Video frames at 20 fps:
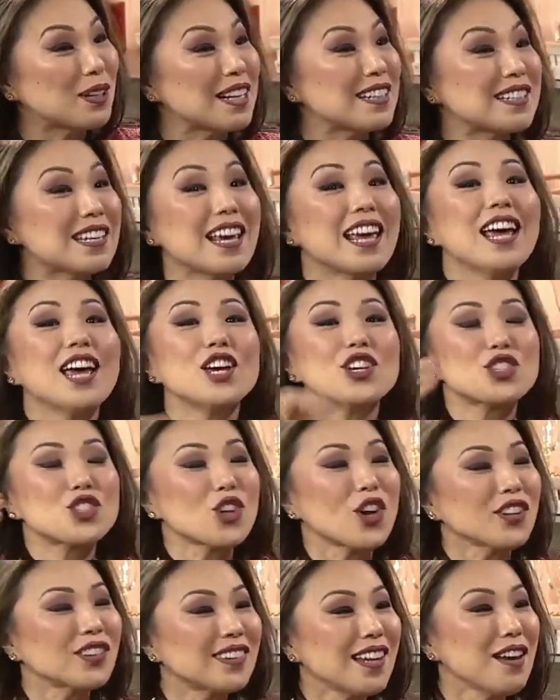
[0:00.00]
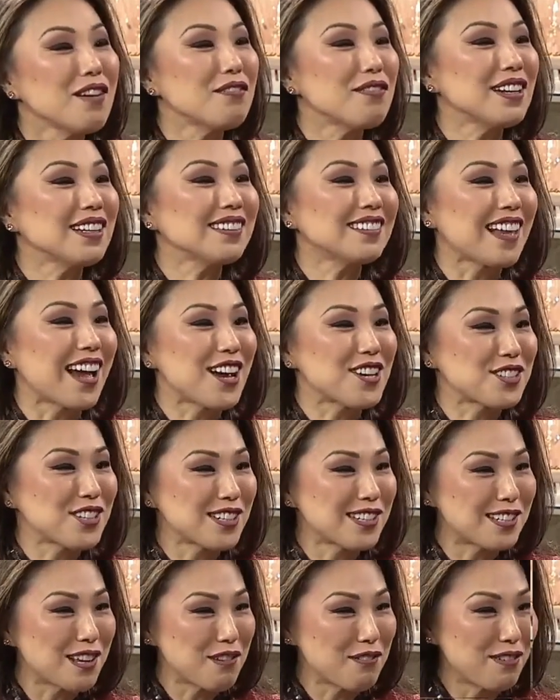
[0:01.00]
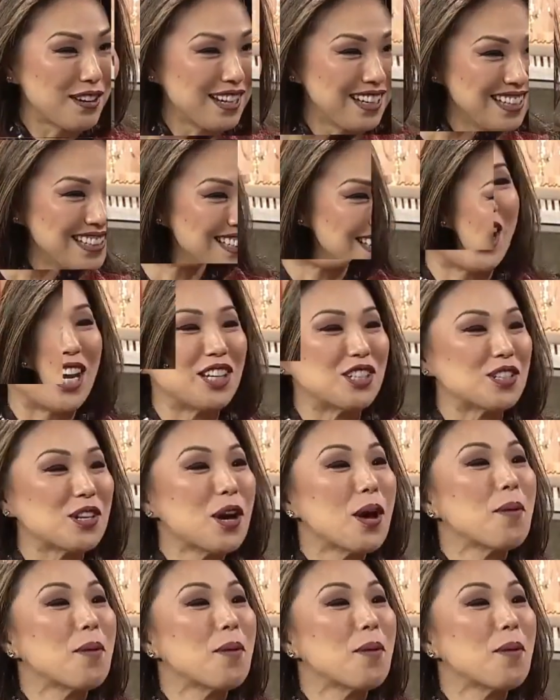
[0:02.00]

Quer dizer, só tem vantagem em ser feliz.